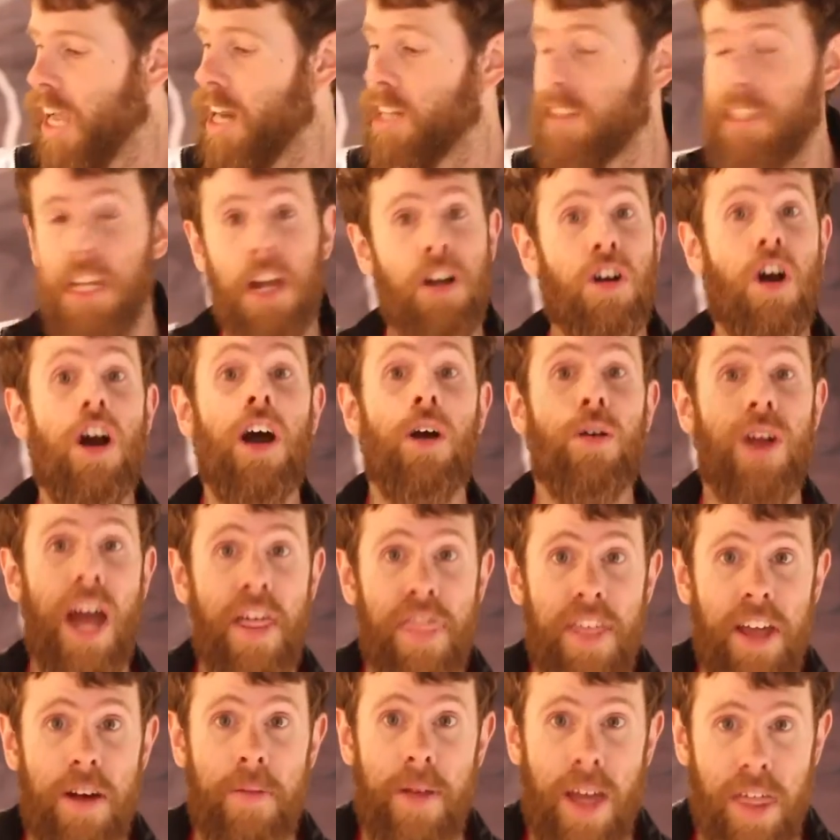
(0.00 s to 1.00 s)
El tío coge
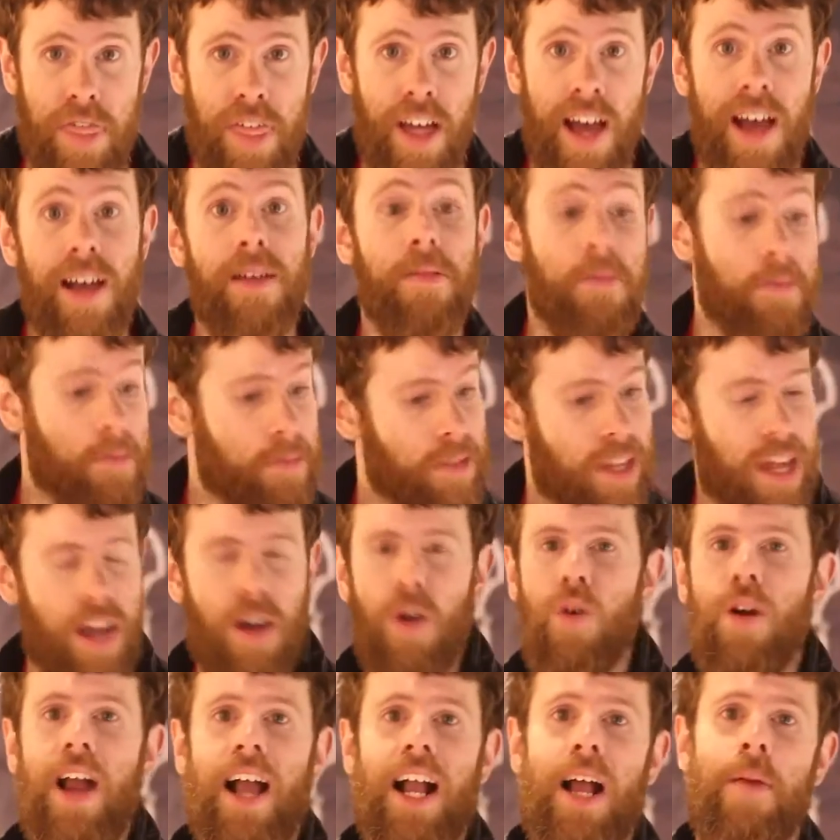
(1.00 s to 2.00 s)
una cerveza de
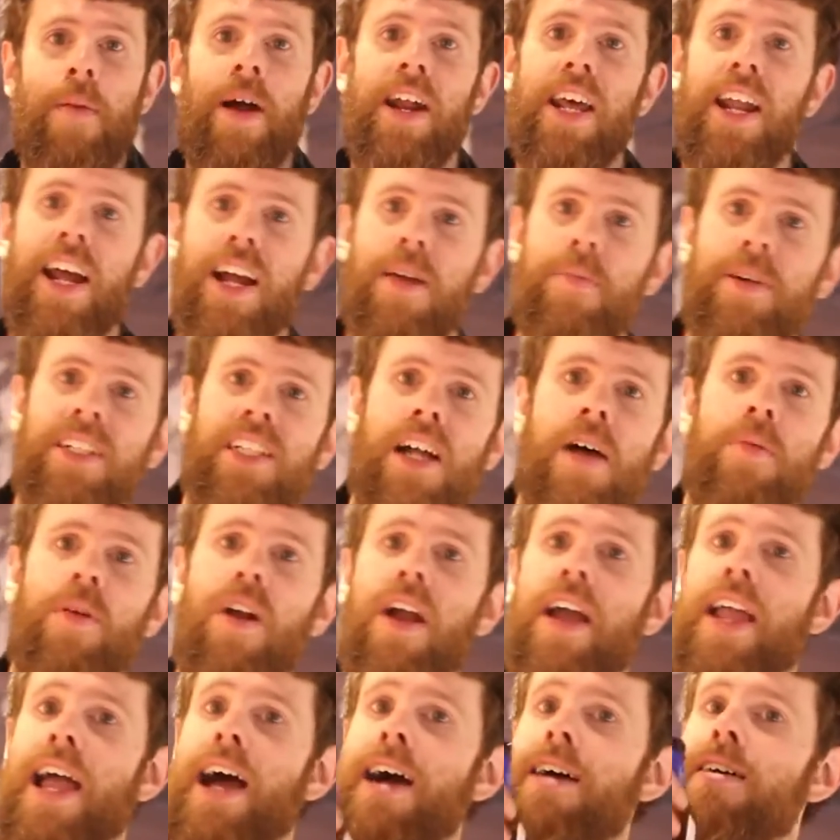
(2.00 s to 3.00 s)
una camarera que pasaba
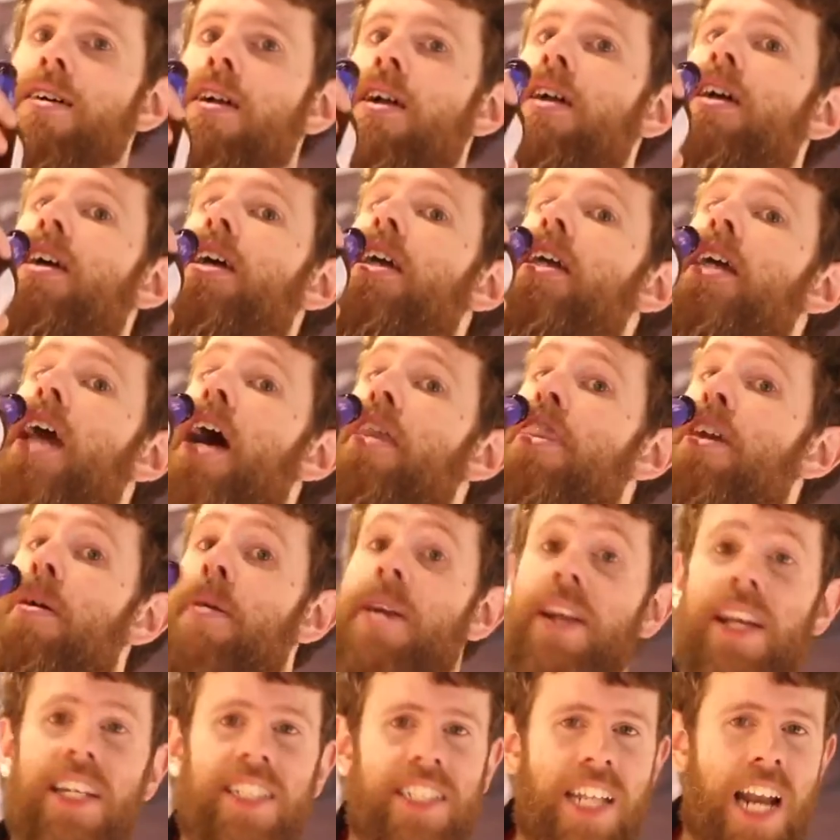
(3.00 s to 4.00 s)
por allá y hace
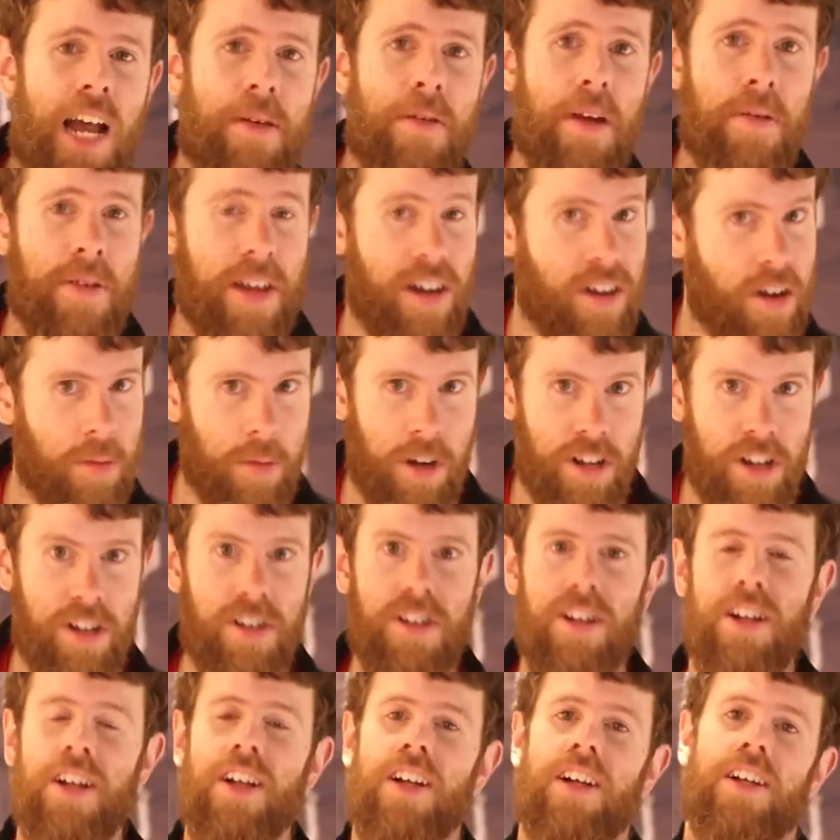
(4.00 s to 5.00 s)
ver que se la bebe, como
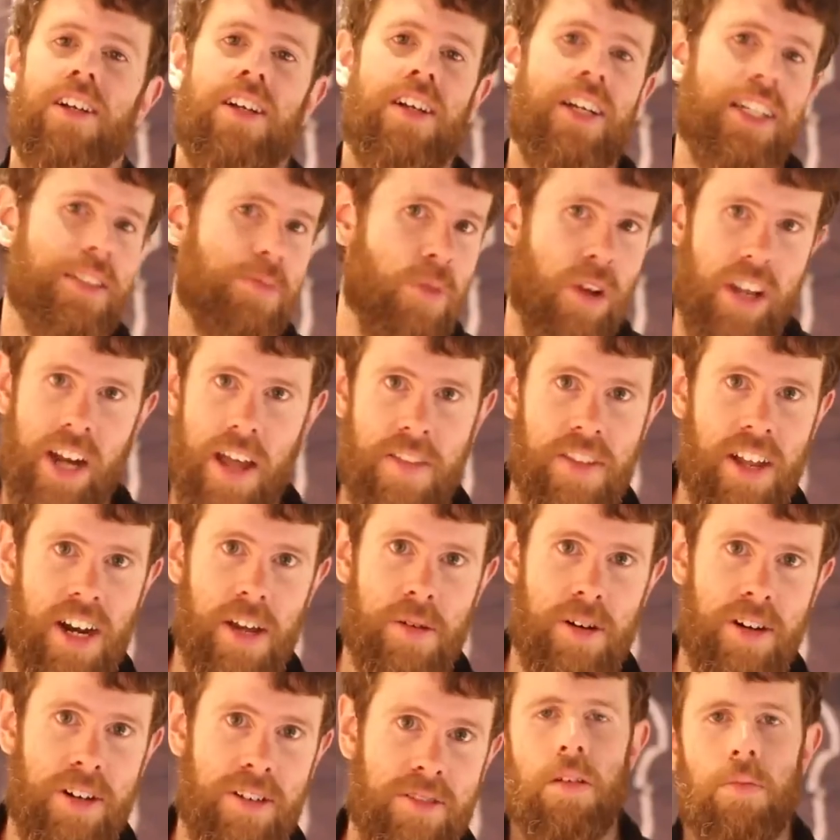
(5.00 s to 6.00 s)
yo. Es muy grande
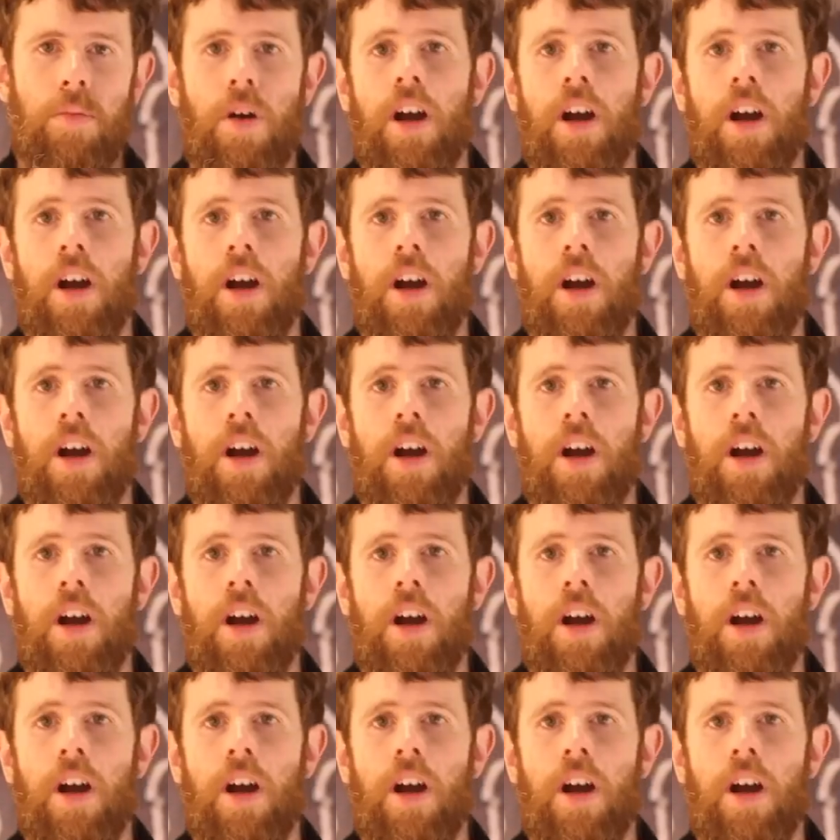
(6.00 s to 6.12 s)
LeBron.